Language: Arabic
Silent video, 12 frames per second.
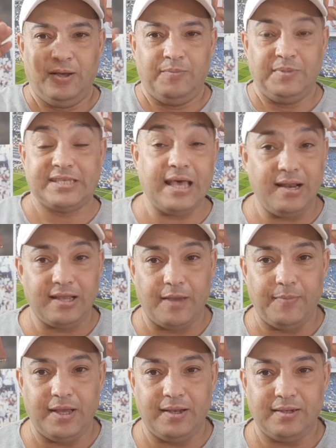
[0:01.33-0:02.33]
مساء
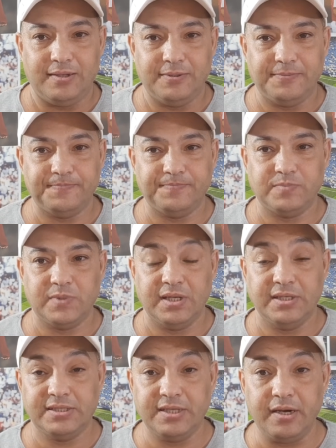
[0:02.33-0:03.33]
الجمال
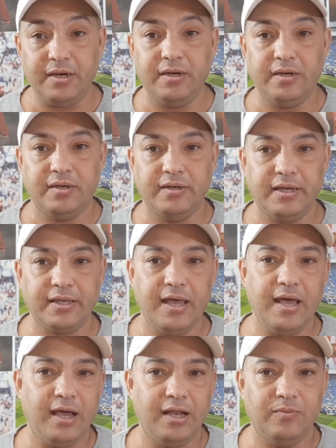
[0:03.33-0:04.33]
سر
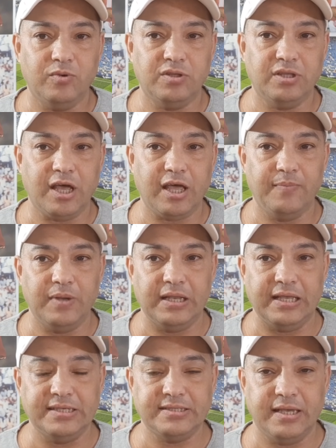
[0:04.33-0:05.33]
نجاح المنتخب
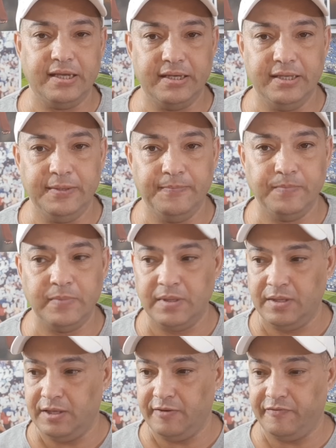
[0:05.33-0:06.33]
الجزائري
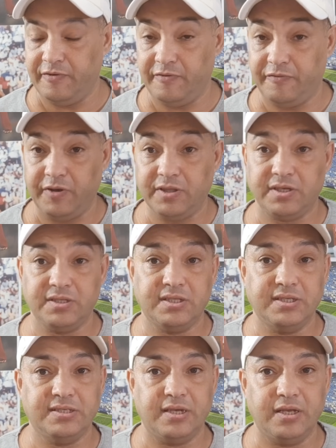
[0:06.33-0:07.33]
في فترة
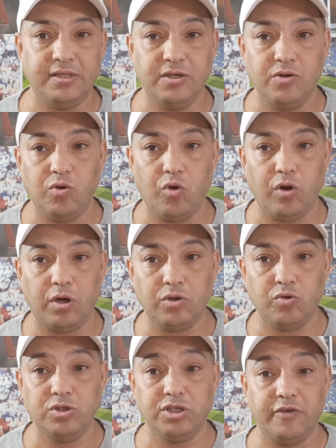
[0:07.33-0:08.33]
السنتين الأخر
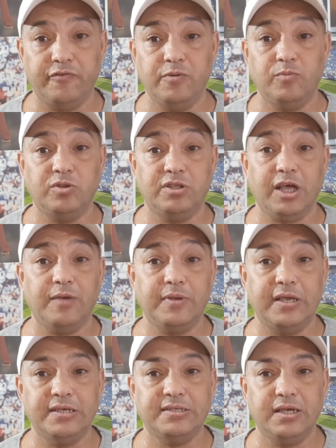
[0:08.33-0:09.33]
دول شايفين منتخب
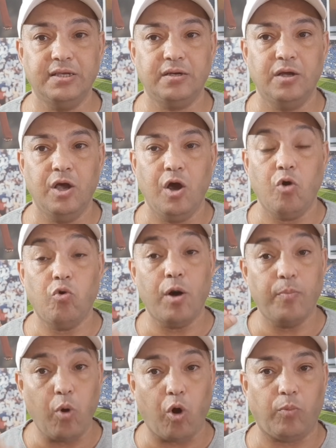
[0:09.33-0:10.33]
الجزائر هو
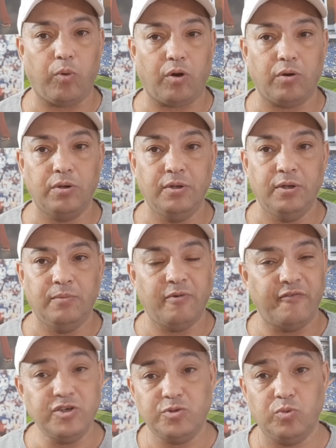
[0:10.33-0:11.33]
بعبع
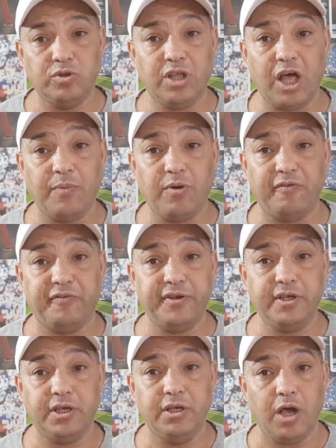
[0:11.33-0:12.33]
مفيش منتخب
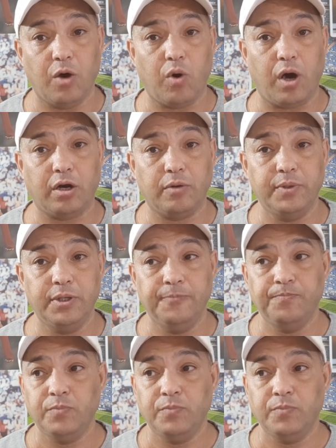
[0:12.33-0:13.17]
أفريقي أو عربي